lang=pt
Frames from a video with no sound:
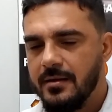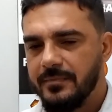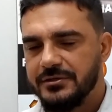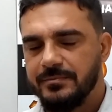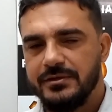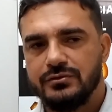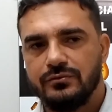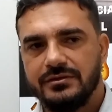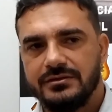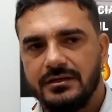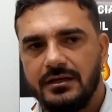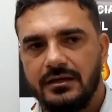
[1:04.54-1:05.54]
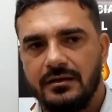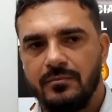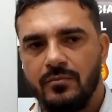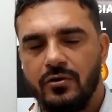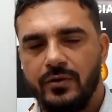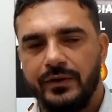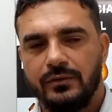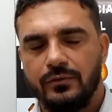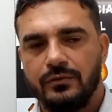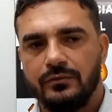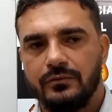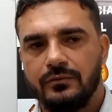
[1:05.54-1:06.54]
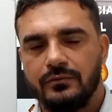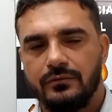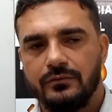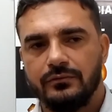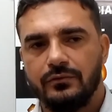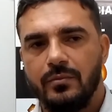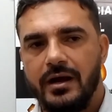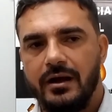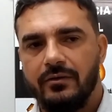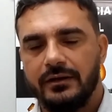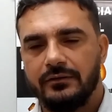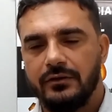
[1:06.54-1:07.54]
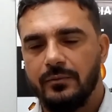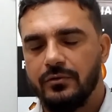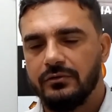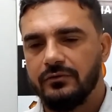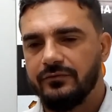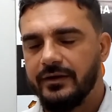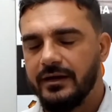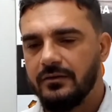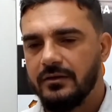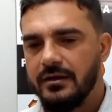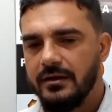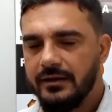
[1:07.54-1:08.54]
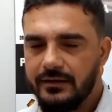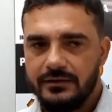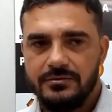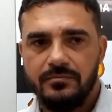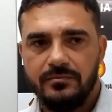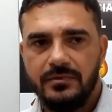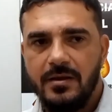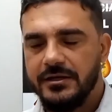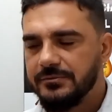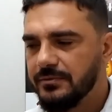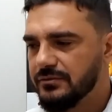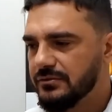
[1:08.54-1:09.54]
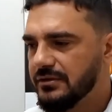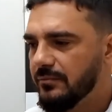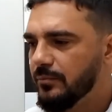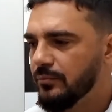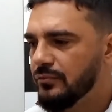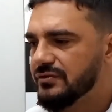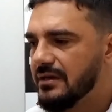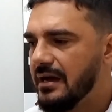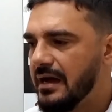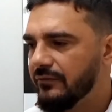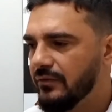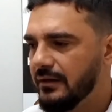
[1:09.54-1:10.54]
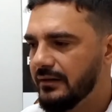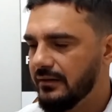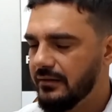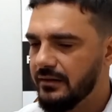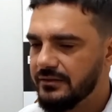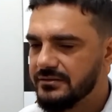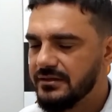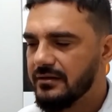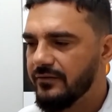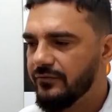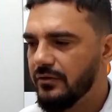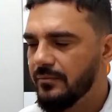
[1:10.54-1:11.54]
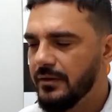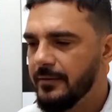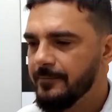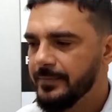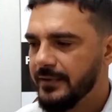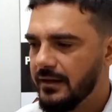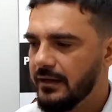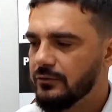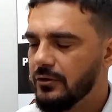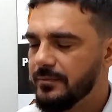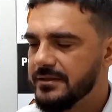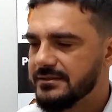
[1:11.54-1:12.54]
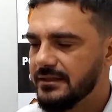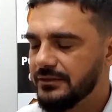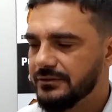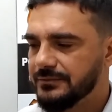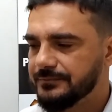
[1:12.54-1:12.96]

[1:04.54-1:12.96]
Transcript: as pessoas que moram em torno do, do bairro ali do Aeroporto Velho e de demais pessoas que buscavam ali, né, de certa forma, é entorpecente.